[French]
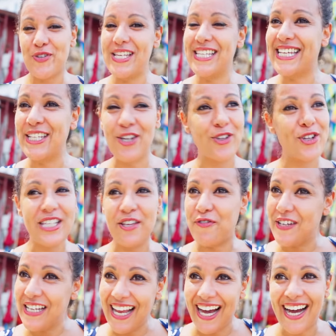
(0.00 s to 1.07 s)
faisais traiteur dans des
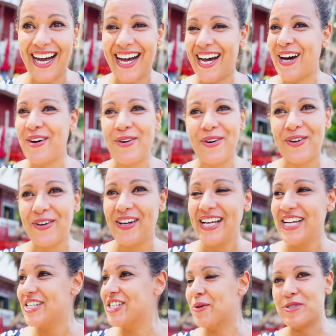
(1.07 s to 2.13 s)
villas. Euh,
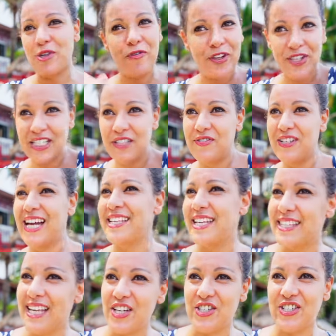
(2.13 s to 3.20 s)
j'ai commencé à en faire dans des villas, des
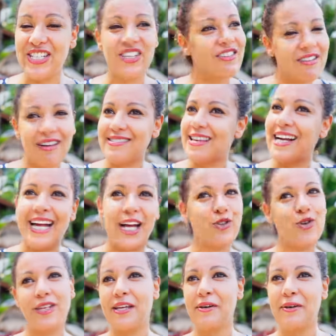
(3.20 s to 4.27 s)
tagines. Ça ah. cartonnait.